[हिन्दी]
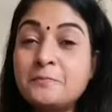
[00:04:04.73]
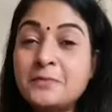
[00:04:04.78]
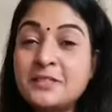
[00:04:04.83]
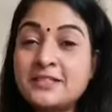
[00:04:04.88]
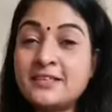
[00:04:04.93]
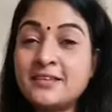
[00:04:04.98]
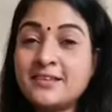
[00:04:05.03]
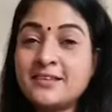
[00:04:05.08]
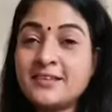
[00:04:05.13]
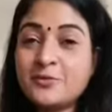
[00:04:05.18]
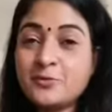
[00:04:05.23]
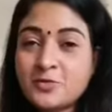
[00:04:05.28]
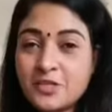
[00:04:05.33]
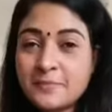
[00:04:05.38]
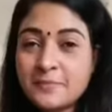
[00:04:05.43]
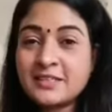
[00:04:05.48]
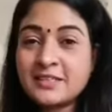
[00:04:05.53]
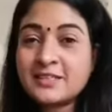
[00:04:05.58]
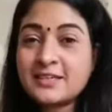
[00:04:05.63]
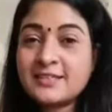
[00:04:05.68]
पिता
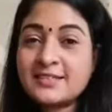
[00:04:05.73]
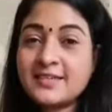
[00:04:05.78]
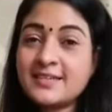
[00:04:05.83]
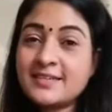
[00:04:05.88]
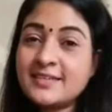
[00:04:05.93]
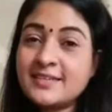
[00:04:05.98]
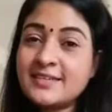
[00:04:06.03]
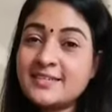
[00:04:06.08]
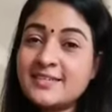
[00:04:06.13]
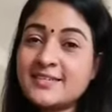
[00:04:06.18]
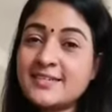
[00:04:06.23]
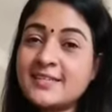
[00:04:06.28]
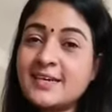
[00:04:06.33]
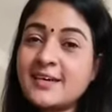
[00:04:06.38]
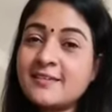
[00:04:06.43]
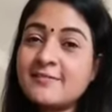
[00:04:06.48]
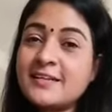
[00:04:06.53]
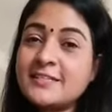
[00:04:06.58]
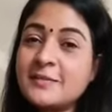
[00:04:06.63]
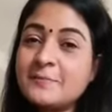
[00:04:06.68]
उसे बताते हैं कि जिस
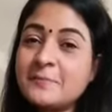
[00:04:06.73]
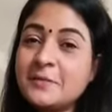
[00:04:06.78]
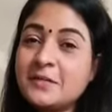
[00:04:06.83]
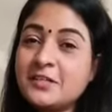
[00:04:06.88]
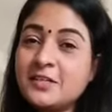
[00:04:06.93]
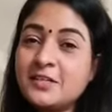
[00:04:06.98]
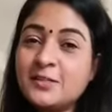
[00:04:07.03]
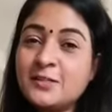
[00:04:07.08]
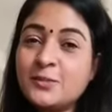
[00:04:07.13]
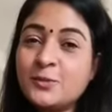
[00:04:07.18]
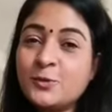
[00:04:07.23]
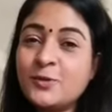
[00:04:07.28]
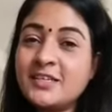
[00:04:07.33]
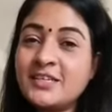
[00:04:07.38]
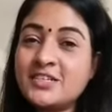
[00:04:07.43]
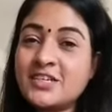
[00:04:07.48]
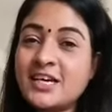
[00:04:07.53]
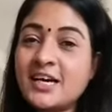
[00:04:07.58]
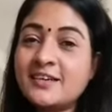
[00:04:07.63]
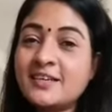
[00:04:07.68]
दरवाजे पे तेरी
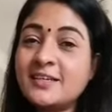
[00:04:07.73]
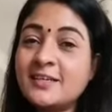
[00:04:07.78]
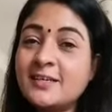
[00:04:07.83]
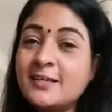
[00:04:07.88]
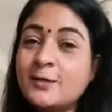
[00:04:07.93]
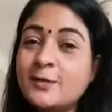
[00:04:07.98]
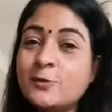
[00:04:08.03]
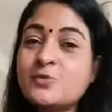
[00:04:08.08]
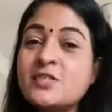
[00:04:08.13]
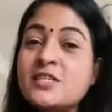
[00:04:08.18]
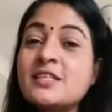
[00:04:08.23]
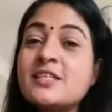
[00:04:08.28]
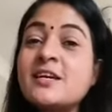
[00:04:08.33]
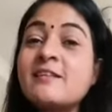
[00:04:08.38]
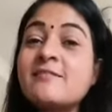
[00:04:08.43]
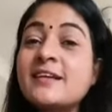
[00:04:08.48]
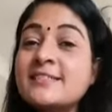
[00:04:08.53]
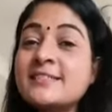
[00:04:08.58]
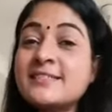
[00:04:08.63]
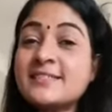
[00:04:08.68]
डोली जा रही है उसी
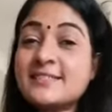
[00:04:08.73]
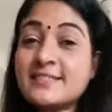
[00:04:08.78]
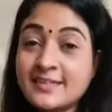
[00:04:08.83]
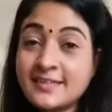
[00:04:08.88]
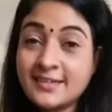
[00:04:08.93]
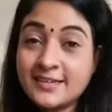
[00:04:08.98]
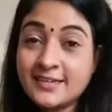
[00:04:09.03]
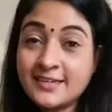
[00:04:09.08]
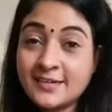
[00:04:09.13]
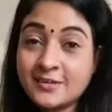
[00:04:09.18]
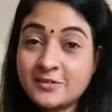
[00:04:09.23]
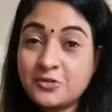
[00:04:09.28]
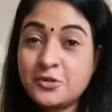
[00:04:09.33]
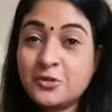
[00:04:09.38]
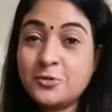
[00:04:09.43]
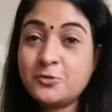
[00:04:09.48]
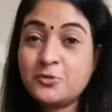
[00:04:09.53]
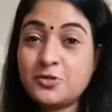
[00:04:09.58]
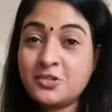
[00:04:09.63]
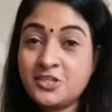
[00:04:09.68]
दरवाजे से तेरी
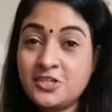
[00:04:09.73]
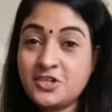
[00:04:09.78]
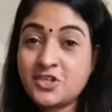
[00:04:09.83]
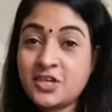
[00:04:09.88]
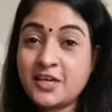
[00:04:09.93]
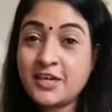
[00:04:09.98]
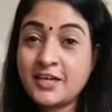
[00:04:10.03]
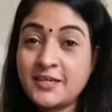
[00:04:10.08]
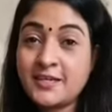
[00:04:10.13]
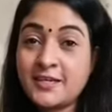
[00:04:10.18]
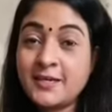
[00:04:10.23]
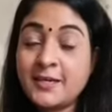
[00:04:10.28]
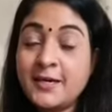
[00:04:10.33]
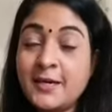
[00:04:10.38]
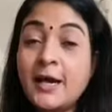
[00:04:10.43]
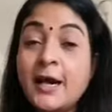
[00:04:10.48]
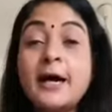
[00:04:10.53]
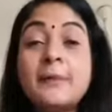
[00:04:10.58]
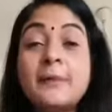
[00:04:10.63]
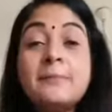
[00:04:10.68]
अर्थी उठनी चाहिए
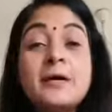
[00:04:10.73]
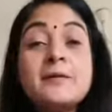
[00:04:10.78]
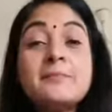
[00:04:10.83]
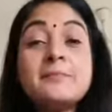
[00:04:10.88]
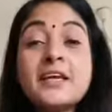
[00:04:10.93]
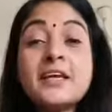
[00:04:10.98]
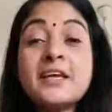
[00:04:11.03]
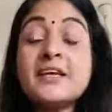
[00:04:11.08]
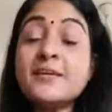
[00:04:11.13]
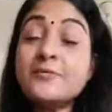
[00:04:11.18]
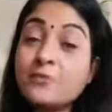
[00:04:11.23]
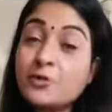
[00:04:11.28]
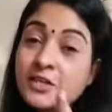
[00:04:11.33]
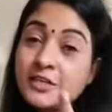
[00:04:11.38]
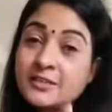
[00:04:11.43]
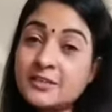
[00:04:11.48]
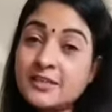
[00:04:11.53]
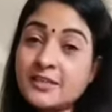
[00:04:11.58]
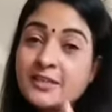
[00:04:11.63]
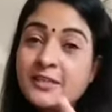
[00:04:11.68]
अब हम नहीं
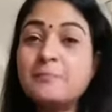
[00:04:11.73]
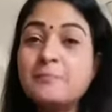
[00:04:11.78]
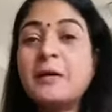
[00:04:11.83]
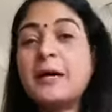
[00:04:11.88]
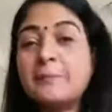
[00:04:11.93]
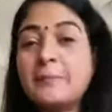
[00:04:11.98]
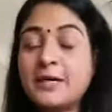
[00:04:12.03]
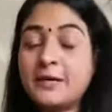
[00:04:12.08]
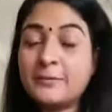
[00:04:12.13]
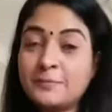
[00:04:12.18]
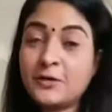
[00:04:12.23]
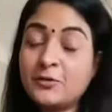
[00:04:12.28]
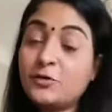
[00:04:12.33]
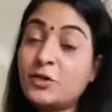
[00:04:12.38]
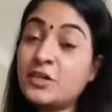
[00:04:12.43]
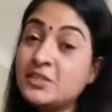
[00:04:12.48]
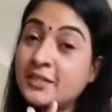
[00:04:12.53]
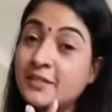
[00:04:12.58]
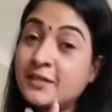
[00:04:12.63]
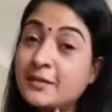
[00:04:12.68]
वही तेरे माँ बाप हैं
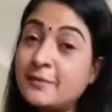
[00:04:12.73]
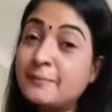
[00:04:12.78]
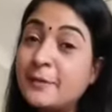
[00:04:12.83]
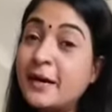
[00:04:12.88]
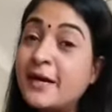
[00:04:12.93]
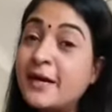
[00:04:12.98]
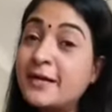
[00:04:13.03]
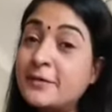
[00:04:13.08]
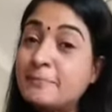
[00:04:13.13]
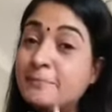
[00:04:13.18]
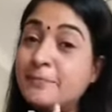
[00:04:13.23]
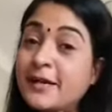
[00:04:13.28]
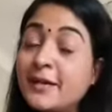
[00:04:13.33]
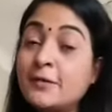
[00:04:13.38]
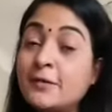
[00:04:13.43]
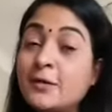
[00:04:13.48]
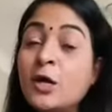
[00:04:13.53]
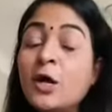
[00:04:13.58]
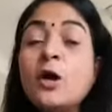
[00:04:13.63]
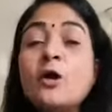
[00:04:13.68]
वही तेरा भाई
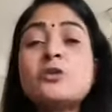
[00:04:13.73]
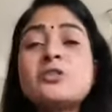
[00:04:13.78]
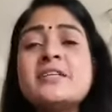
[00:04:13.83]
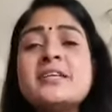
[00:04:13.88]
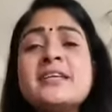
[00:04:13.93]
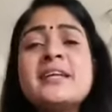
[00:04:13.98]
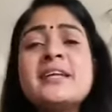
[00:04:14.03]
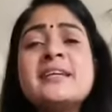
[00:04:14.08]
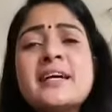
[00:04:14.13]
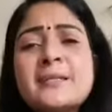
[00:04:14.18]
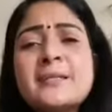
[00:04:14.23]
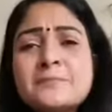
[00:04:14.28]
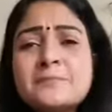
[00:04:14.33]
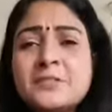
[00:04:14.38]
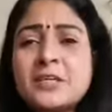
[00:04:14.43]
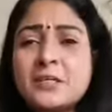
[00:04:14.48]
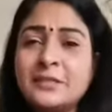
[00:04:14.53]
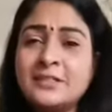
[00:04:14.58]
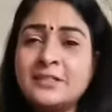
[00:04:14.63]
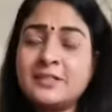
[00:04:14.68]
बहन और तेरा नाम
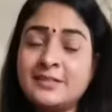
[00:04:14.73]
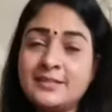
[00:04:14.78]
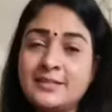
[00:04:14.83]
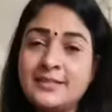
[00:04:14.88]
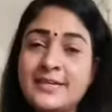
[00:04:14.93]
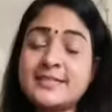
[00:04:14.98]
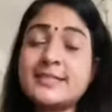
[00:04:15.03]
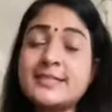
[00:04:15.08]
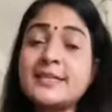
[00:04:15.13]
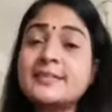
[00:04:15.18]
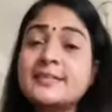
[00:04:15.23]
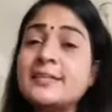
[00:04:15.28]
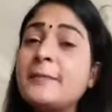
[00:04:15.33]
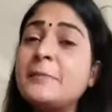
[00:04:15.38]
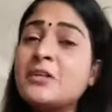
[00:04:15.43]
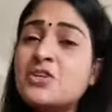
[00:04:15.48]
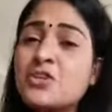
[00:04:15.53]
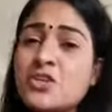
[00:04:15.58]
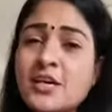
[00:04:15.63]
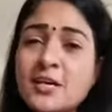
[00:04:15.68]
तक बदल दिया जाता है
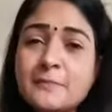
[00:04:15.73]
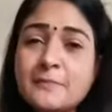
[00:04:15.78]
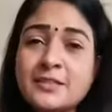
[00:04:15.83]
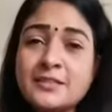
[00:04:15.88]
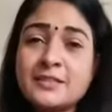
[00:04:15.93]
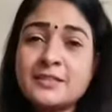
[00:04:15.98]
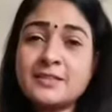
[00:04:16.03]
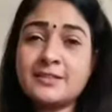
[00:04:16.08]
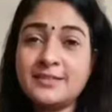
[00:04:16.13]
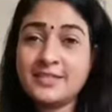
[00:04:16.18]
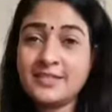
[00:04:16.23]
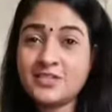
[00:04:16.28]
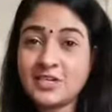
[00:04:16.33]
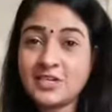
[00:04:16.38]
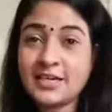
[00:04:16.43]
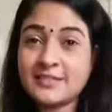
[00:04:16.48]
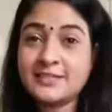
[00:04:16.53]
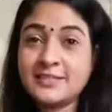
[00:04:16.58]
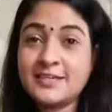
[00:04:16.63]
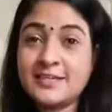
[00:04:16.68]
पहचान बदल दी
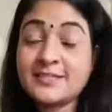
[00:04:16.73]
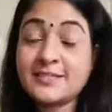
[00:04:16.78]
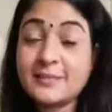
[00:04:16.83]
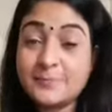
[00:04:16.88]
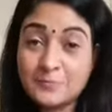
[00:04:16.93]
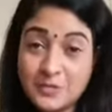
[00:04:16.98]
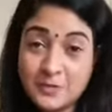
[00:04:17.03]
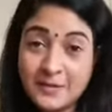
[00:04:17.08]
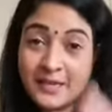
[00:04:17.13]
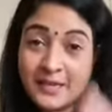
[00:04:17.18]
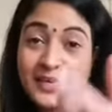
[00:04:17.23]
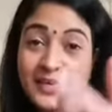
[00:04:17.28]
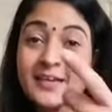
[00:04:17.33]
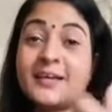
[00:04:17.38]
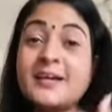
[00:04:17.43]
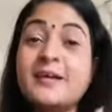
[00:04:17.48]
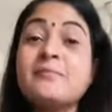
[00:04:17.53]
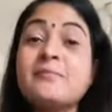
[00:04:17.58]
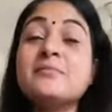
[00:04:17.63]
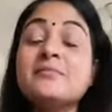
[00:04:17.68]
जाती है सबसे पहला
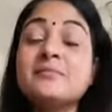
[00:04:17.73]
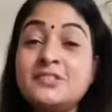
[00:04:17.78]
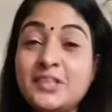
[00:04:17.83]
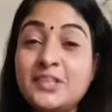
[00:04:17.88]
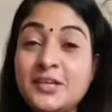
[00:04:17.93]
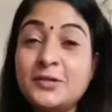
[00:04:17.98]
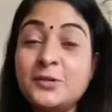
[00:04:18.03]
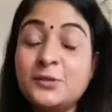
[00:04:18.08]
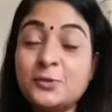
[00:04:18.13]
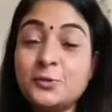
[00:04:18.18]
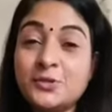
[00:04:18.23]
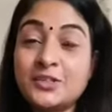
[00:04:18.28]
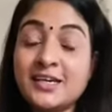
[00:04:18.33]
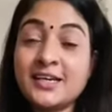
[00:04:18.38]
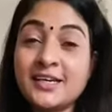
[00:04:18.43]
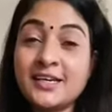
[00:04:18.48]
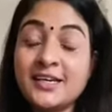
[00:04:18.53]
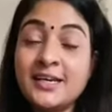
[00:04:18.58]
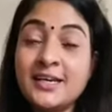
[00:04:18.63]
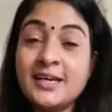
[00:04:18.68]
काम यही होता
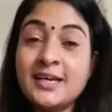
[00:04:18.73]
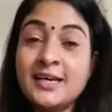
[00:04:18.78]
है